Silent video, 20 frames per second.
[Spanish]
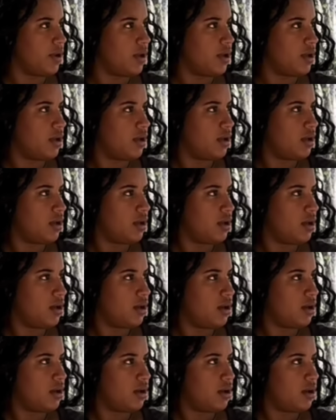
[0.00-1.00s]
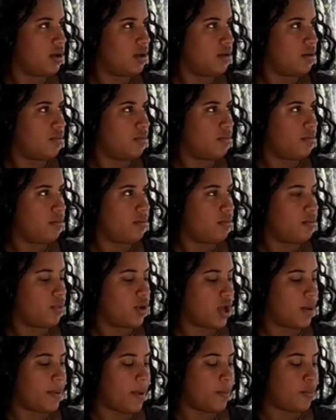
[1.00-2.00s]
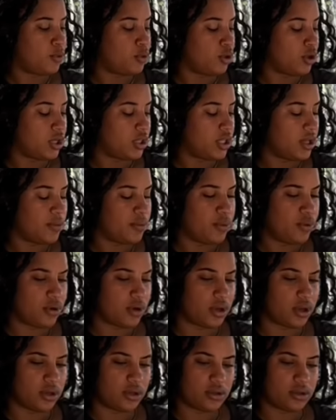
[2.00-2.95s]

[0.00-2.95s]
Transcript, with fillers: Y Café Vento lo estoy vendiendo a ese. Porque para, para puto que, te busquen.